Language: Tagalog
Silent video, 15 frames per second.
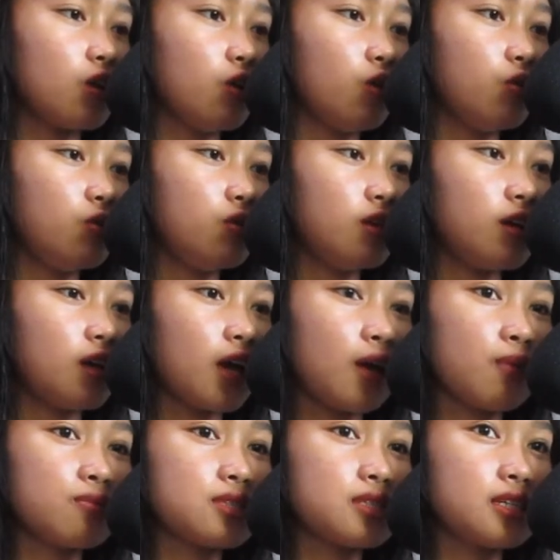Hello?
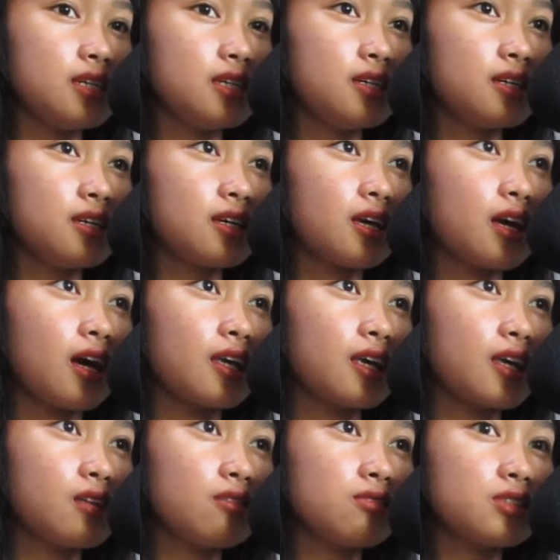MC?
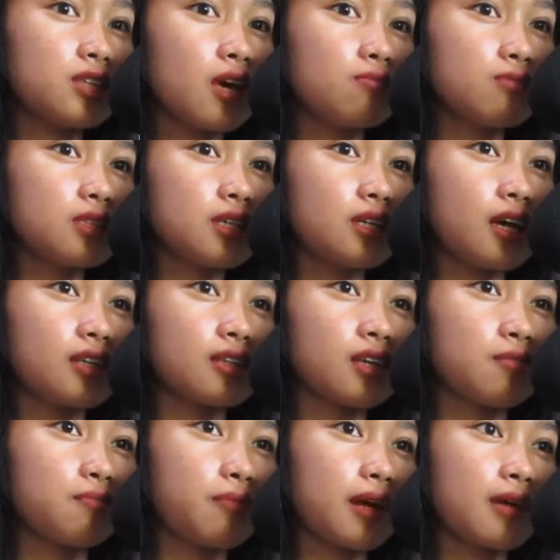Ayan yung sa MC
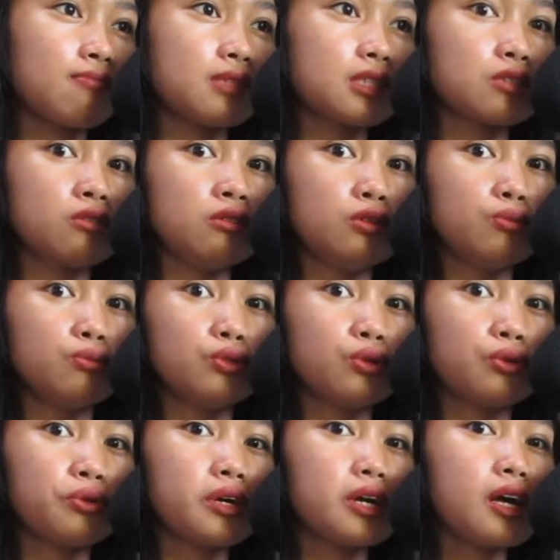natin. Parang mas kulob
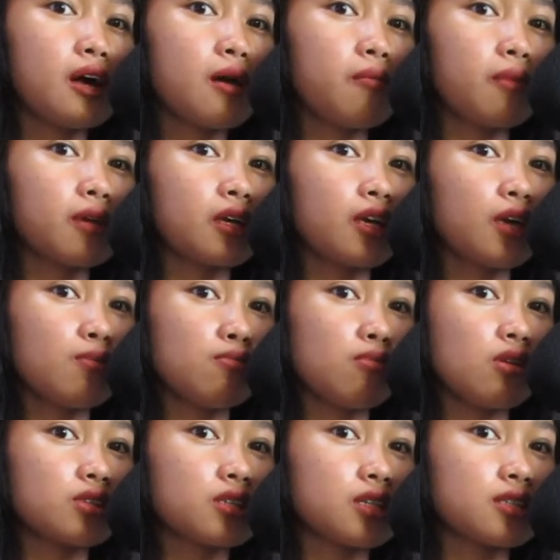yung magiging
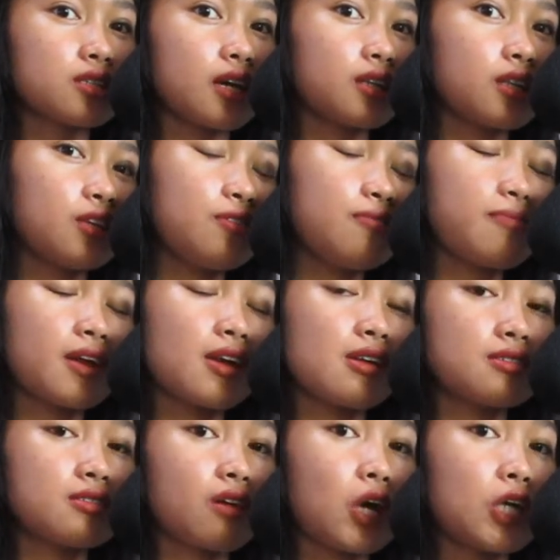boses natin. Yung
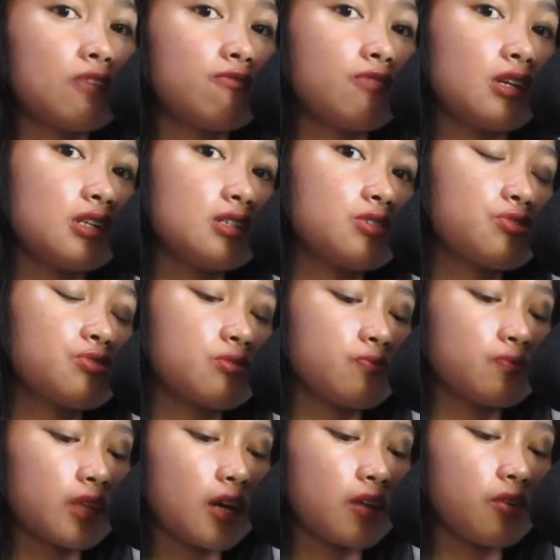parang nasa conference
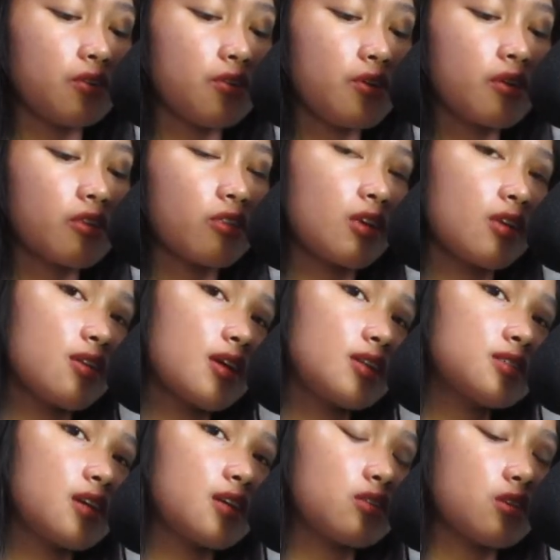room tayo. Then
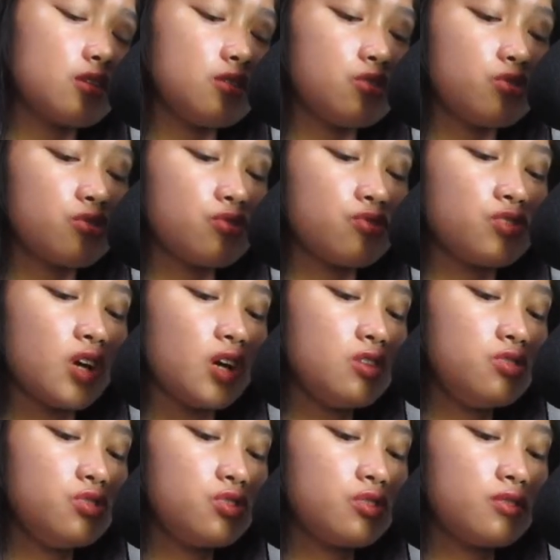next natin is yung
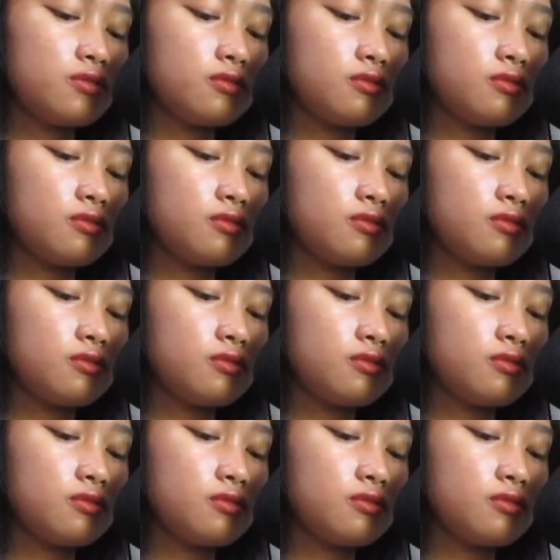Dutch.